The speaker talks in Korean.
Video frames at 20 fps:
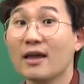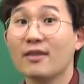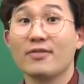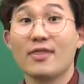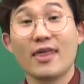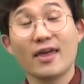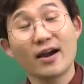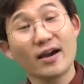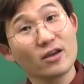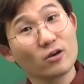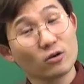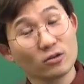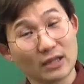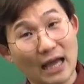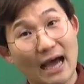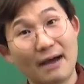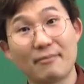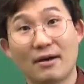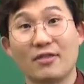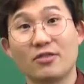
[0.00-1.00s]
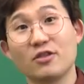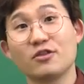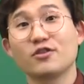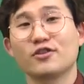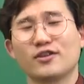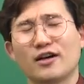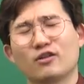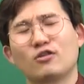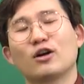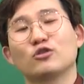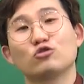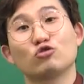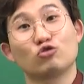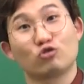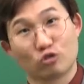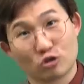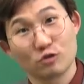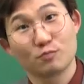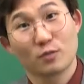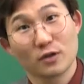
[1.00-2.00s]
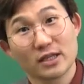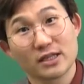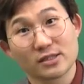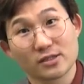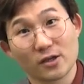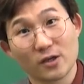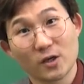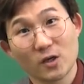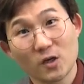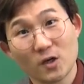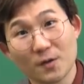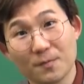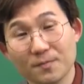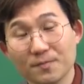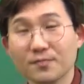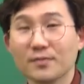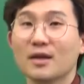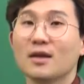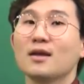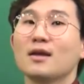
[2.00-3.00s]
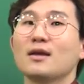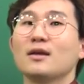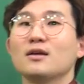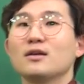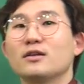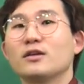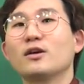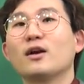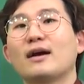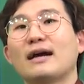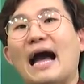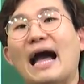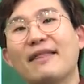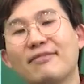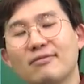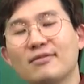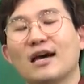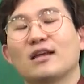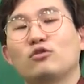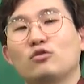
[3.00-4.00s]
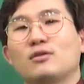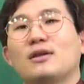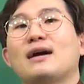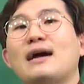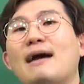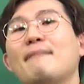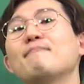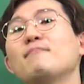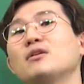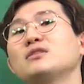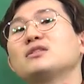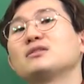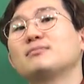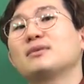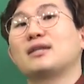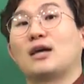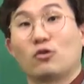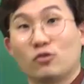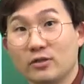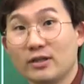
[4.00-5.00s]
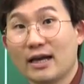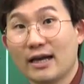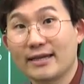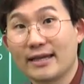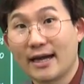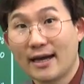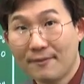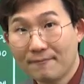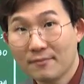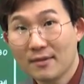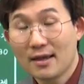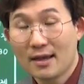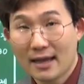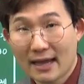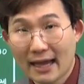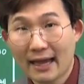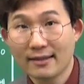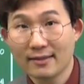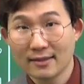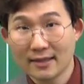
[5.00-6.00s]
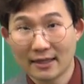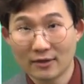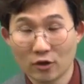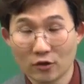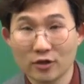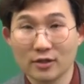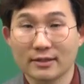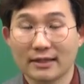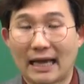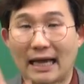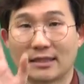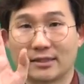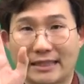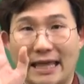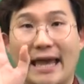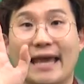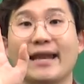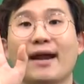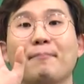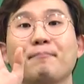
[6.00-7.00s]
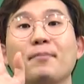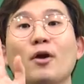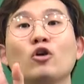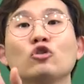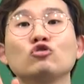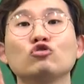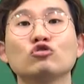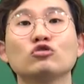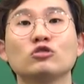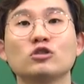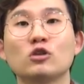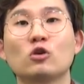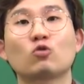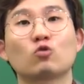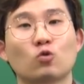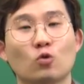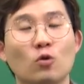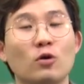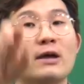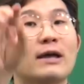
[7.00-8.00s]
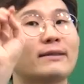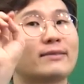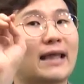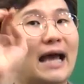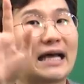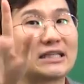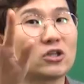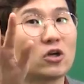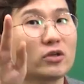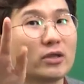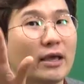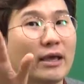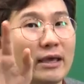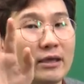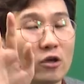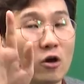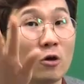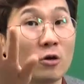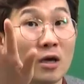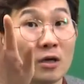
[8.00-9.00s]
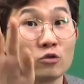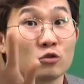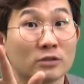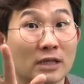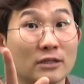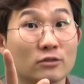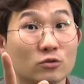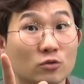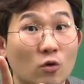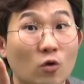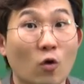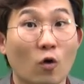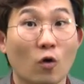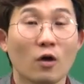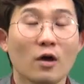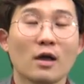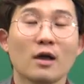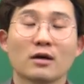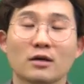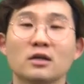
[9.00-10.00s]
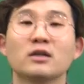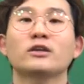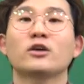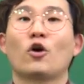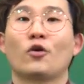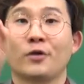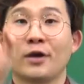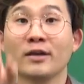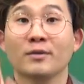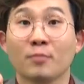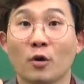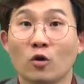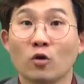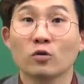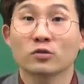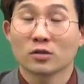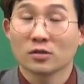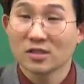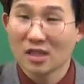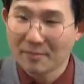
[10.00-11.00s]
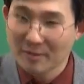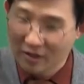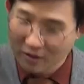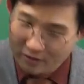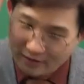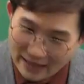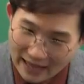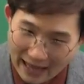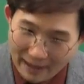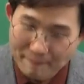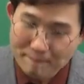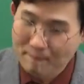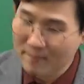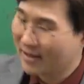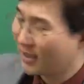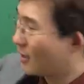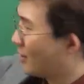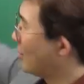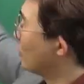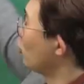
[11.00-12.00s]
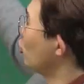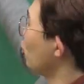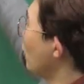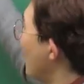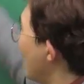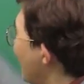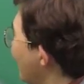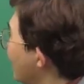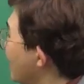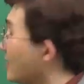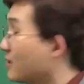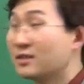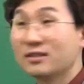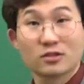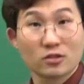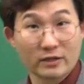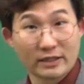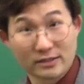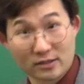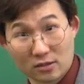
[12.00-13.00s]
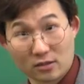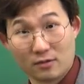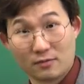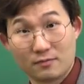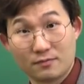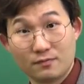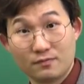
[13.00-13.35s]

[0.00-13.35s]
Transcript: 내가 이거 다 만드느라고 아주 죽을 뻔했어요. 이거 한 단원당 한 번씩만 나오는 게 아니야. 한 단원을 다 대략 평균적으로 5개의 경향으로 나누고 그 경향별로 선생님이 그렇게 한 바닥 그냥 쫙 글을 써놨어.